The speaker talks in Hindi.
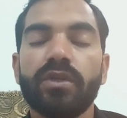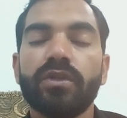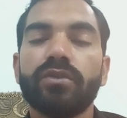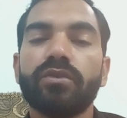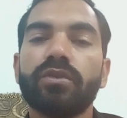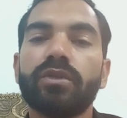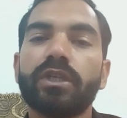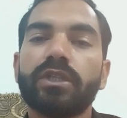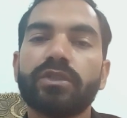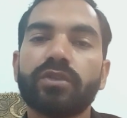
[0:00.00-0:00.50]

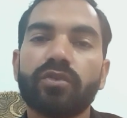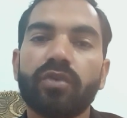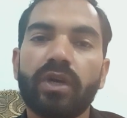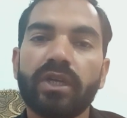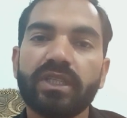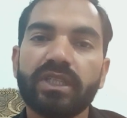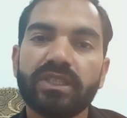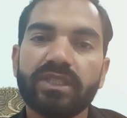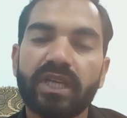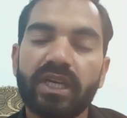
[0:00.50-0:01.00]
तो दर्शकों
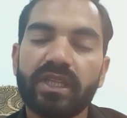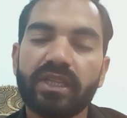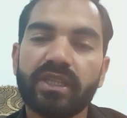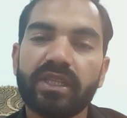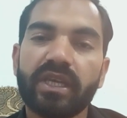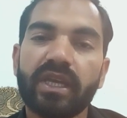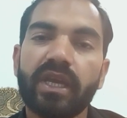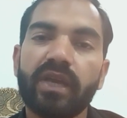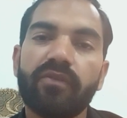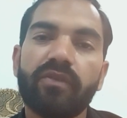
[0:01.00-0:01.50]
आइए
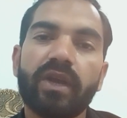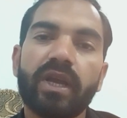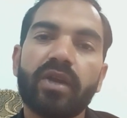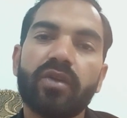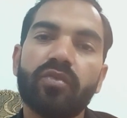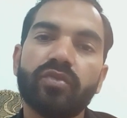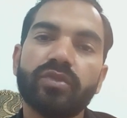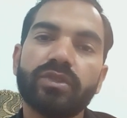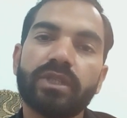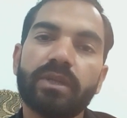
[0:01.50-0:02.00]
जानते हैं वह
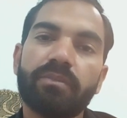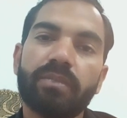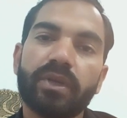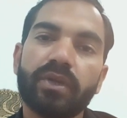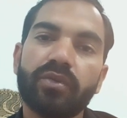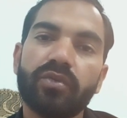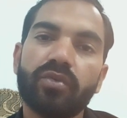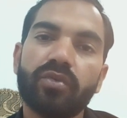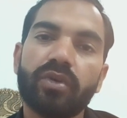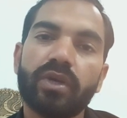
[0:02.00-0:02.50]
कौन सा
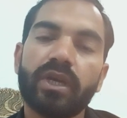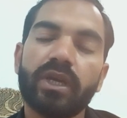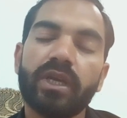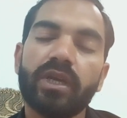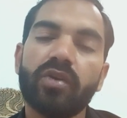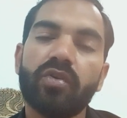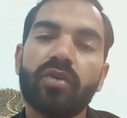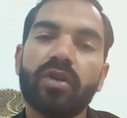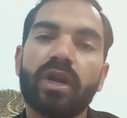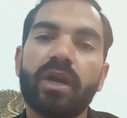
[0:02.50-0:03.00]
प्रयोग है
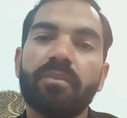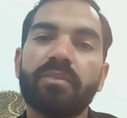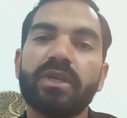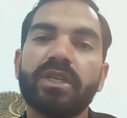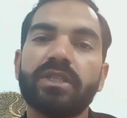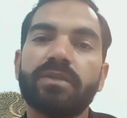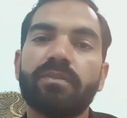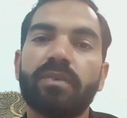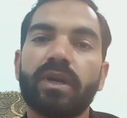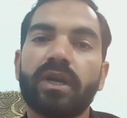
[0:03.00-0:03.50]
और आप
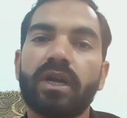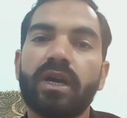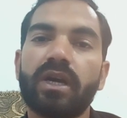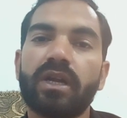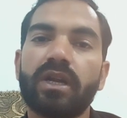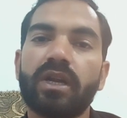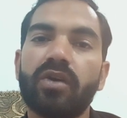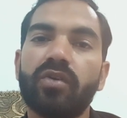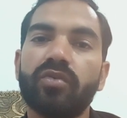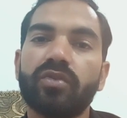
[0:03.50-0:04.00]
किस प्रकार
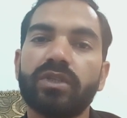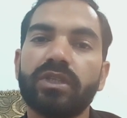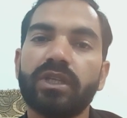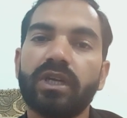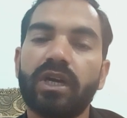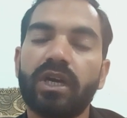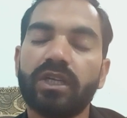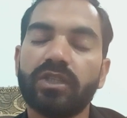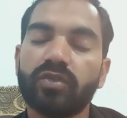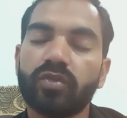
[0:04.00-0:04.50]
राहु की
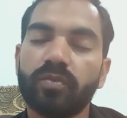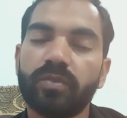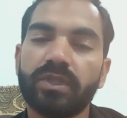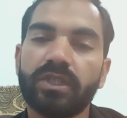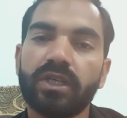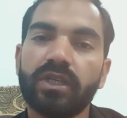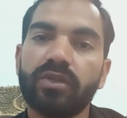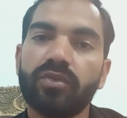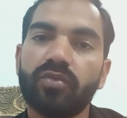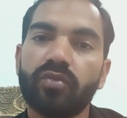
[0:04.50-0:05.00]

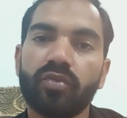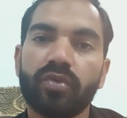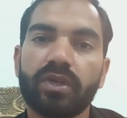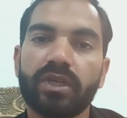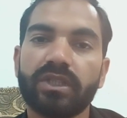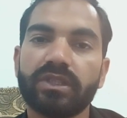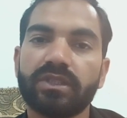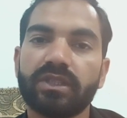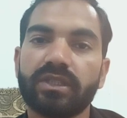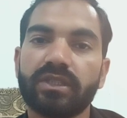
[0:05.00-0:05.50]
अशुभता दूर
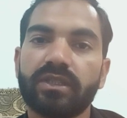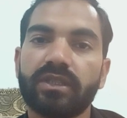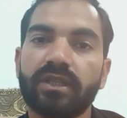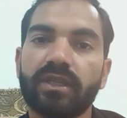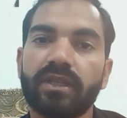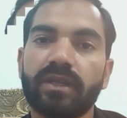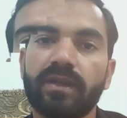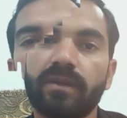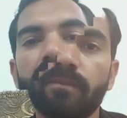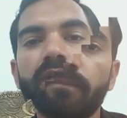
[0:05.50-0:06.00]
कर सकते
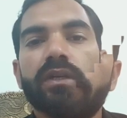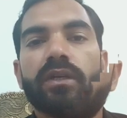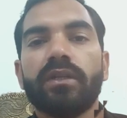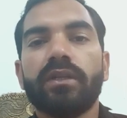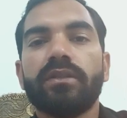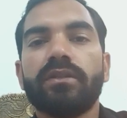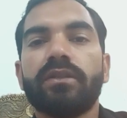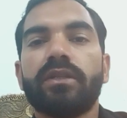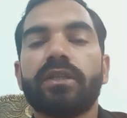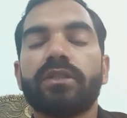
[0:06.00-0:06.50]
हैं
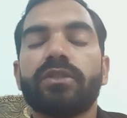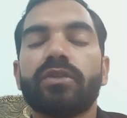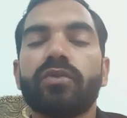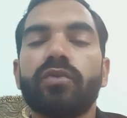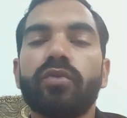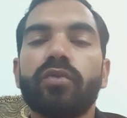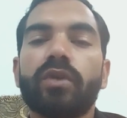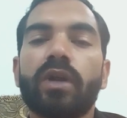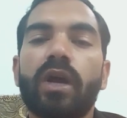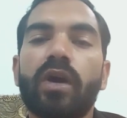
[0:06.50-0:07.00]

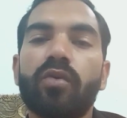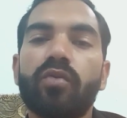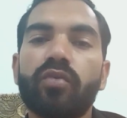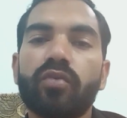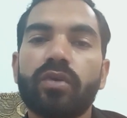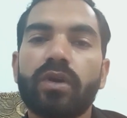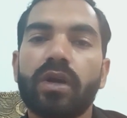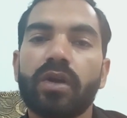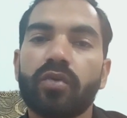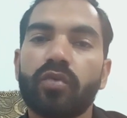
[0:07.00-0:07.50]
दर्शकों राहु
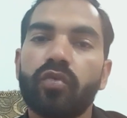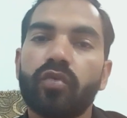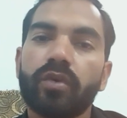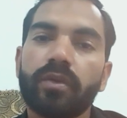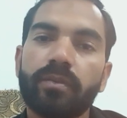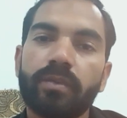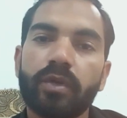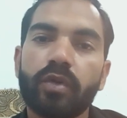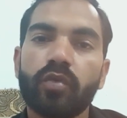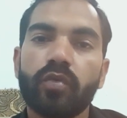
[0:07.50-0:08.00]
का कोई
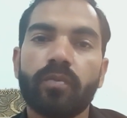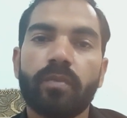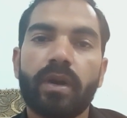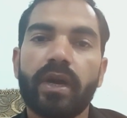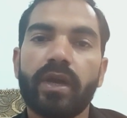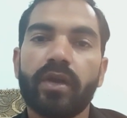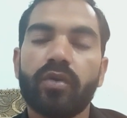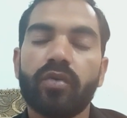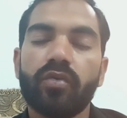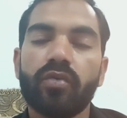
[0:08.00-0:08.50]
भी
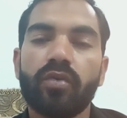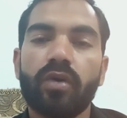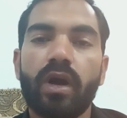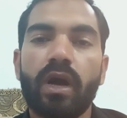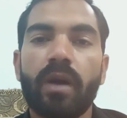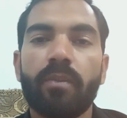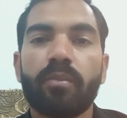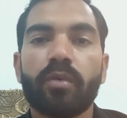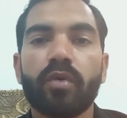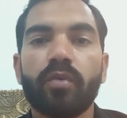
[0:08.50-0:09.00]
उपाय हो
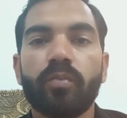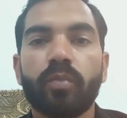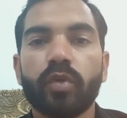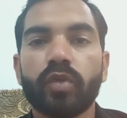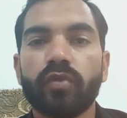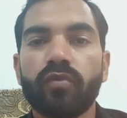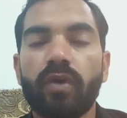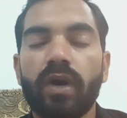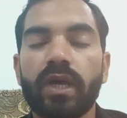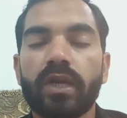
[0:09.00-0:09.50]
आपको
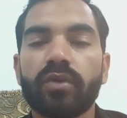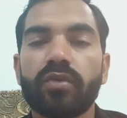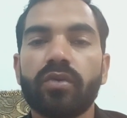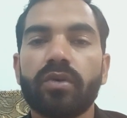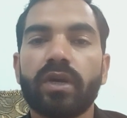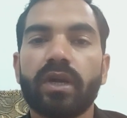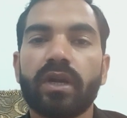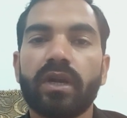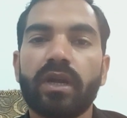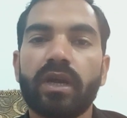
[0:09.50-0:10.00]
बुधवार को
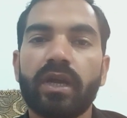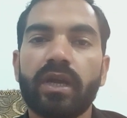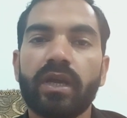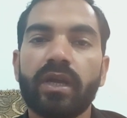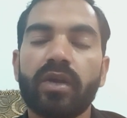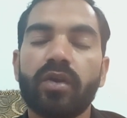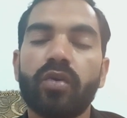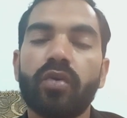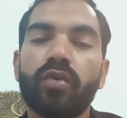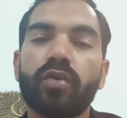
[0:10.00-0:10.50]
करना
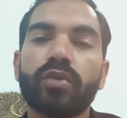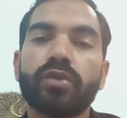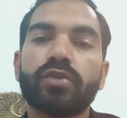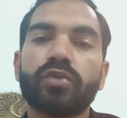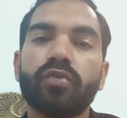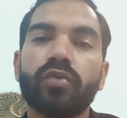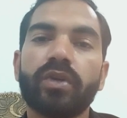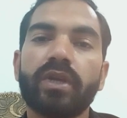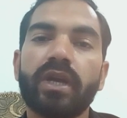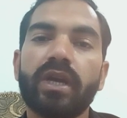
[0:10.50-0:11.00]
है और
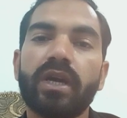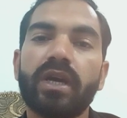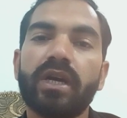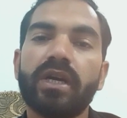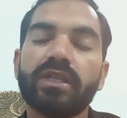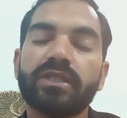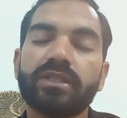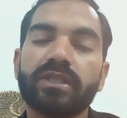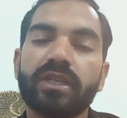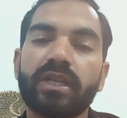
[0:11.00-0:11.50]
सूर्य
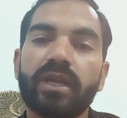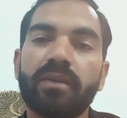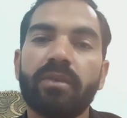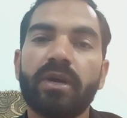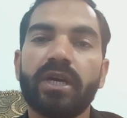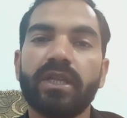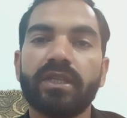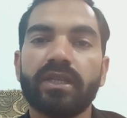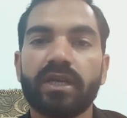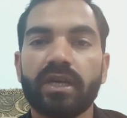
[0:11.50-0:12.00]
अस्त के
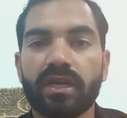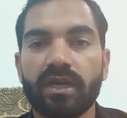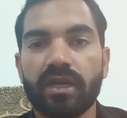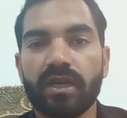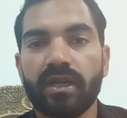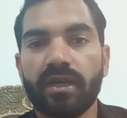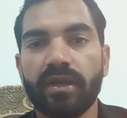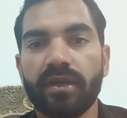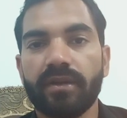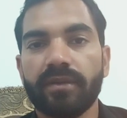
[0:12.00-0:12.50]
बाद
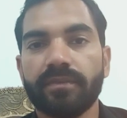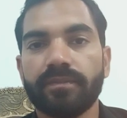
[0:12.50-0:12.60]
करना है